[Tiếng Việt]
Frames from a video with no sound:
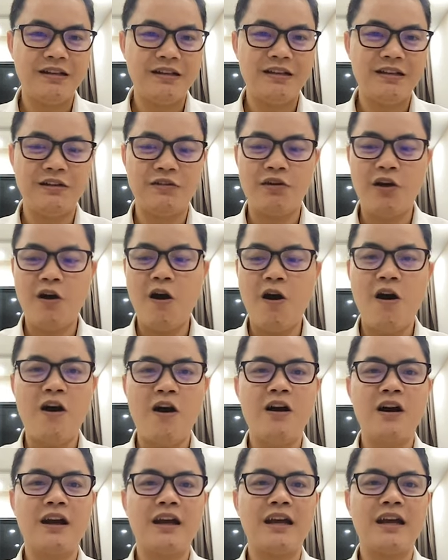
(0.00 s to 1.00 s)
Thì do
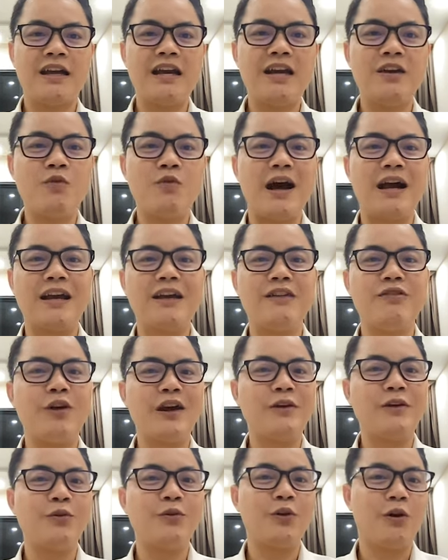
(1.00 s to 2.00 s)
cái kết quả kinh
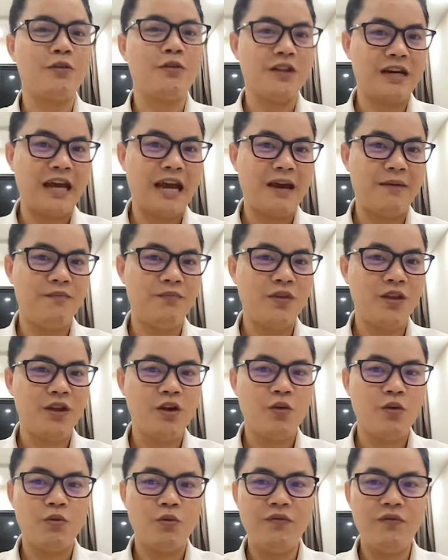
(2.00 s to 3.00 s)
doanh của nó rất kém.
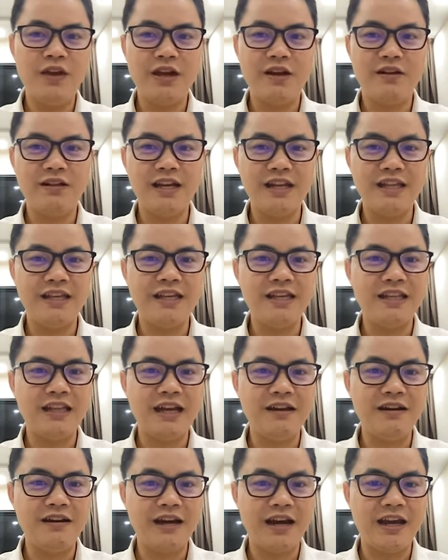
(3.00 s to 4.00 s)
Quý vị có thể nhìn
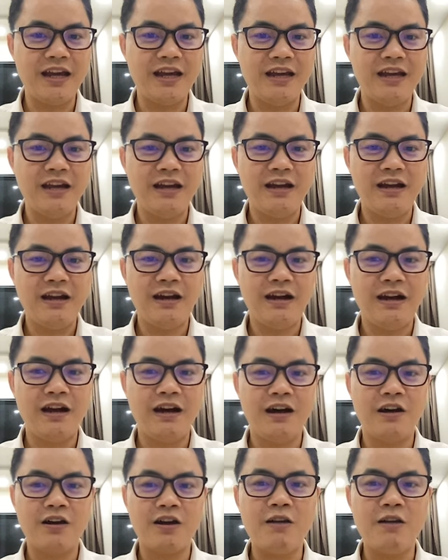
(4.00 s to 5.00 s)
thấy ở đây, à,
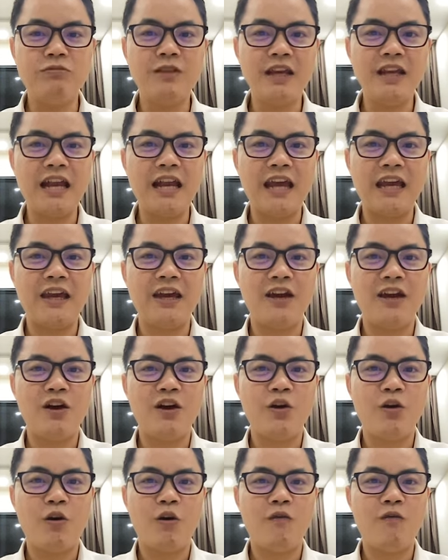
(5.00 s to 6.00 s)
công ty này
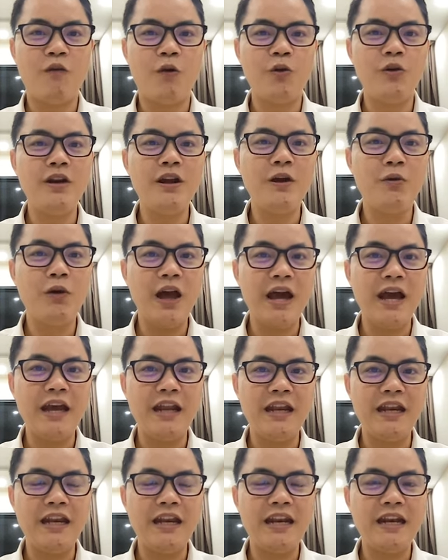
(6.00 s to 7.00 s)
có vốn điều lệ
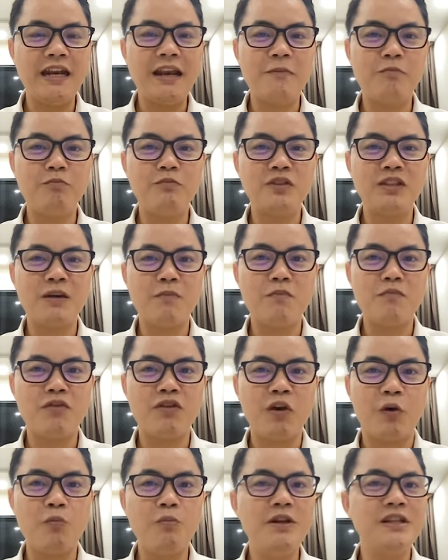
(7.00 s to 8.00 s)
lên đến năm trăm
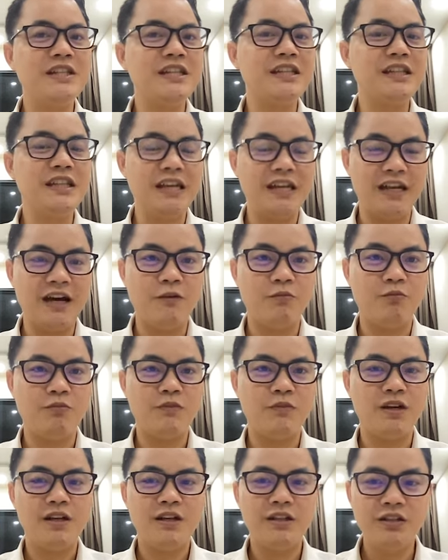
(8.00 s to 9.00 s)
sáu mươi chín tỷ đồng,
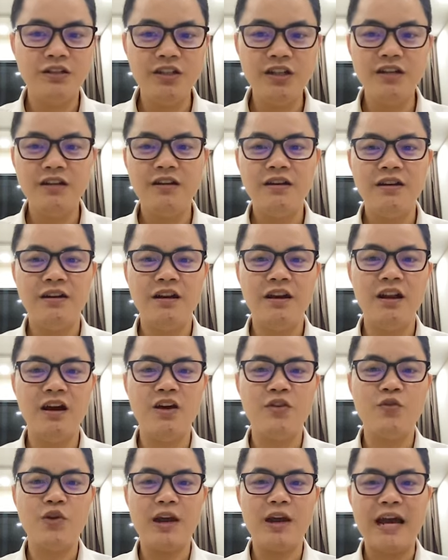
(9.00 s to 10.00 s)
nhưng
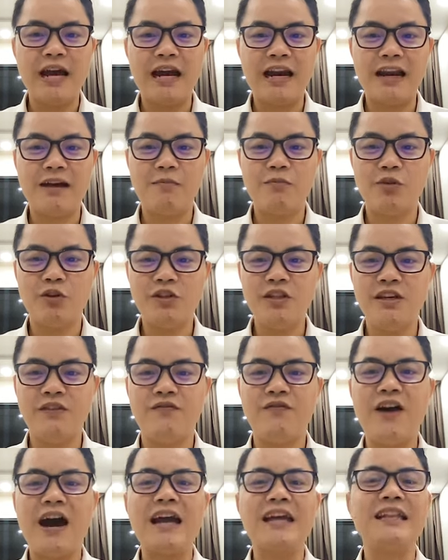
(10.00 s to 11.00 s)
lợi nhuận hàng năm nó chỉ
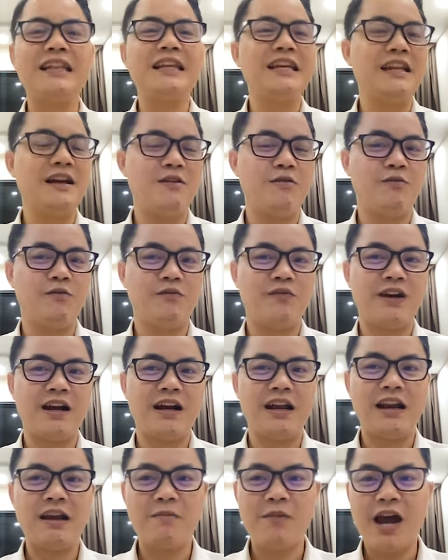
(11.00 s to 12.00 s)
vài tỷ đồng. Và
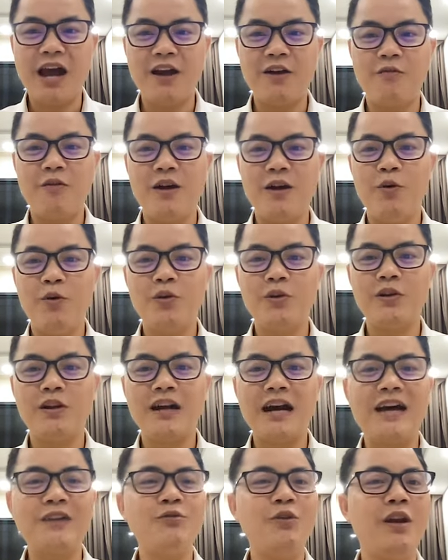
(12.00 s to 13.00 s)
cái năm hai không hai mốt
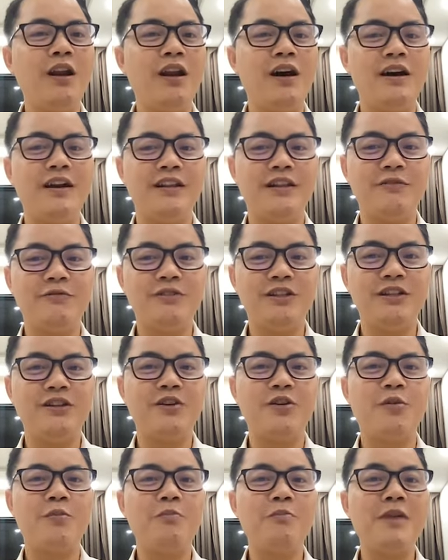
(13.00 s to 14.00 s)
khá thuận lợi thì cũng chỉ
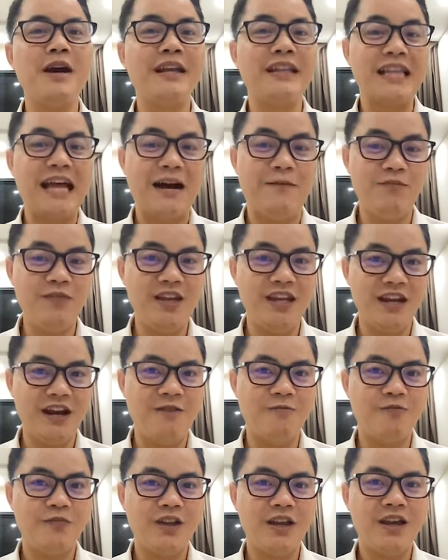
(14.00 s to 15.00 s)
được mười tám tỷ
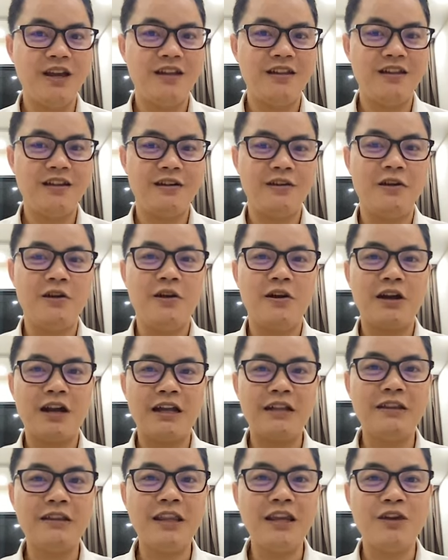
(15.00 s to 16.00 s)
đồng. Thì
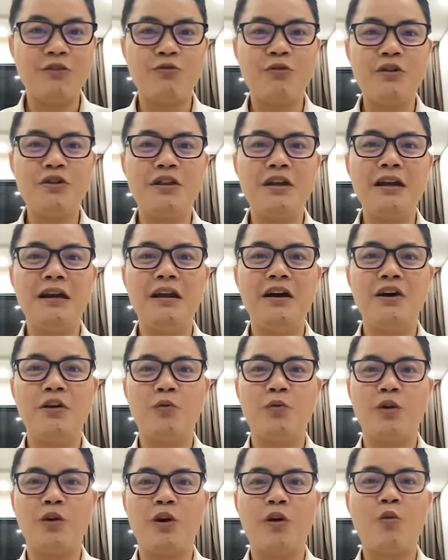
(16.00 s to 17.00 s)
cái tỷ suất sinh lời
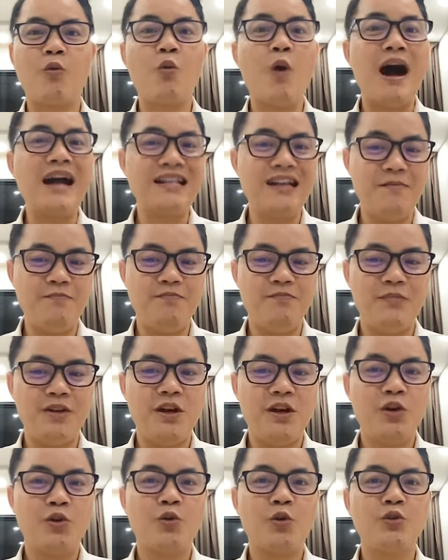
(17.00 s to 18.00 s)
của nó quá thấp,
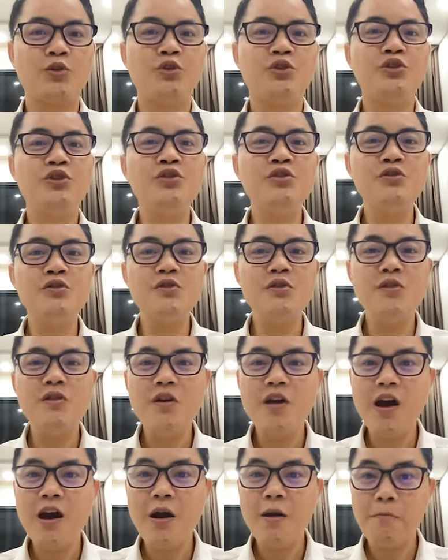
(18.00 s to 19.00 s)
nó
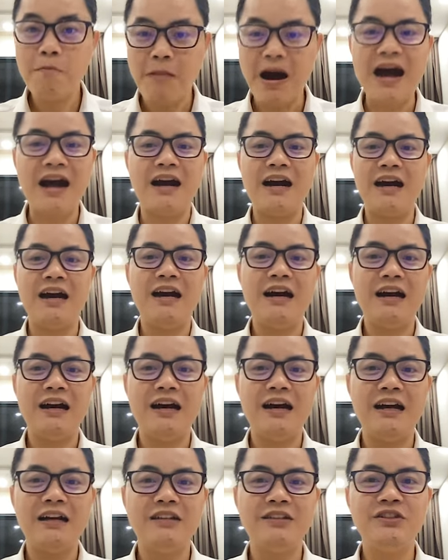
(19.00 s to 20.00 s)
chưa bằng
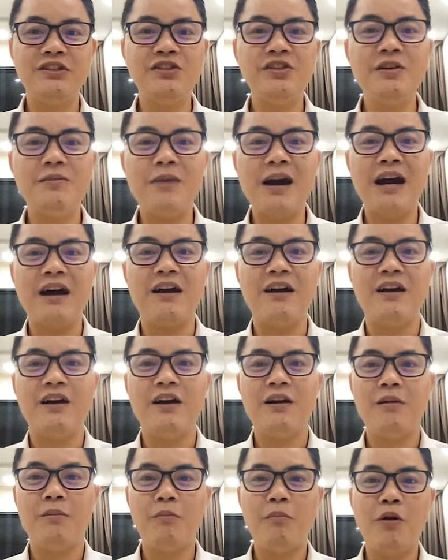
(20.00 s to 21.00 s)
chưa bằng
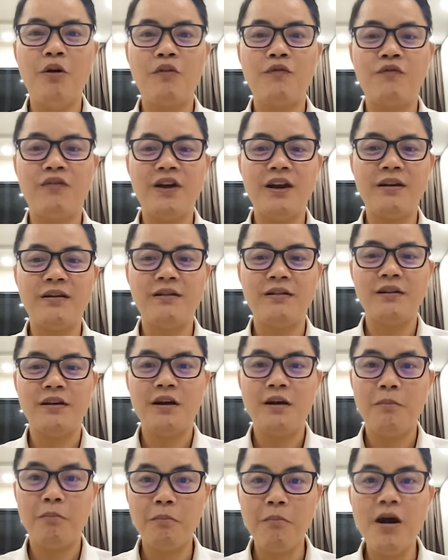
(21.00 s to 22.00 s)
một phần
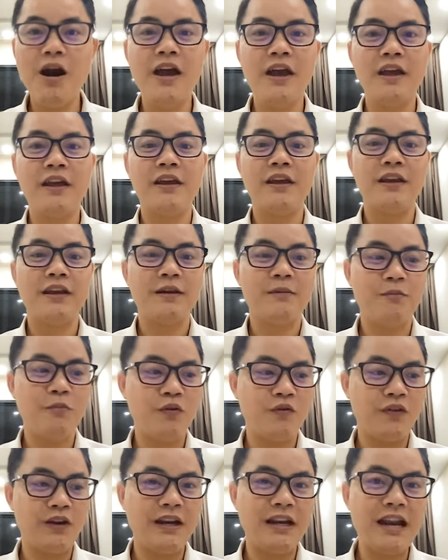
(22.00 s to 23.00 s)
mười,
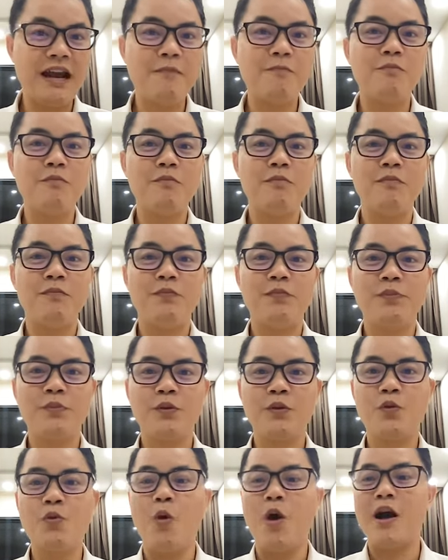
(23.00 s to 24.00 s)
một phần năm
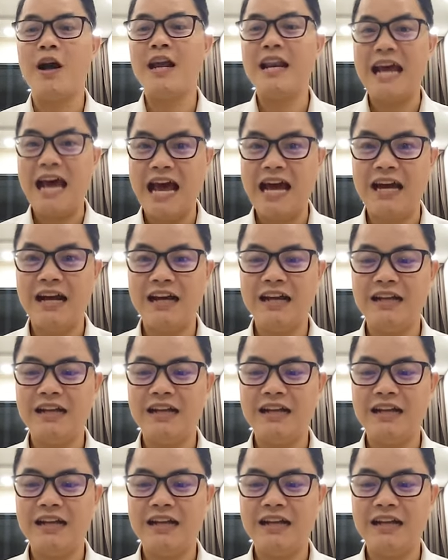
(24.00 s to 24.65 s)
của ngân hàng.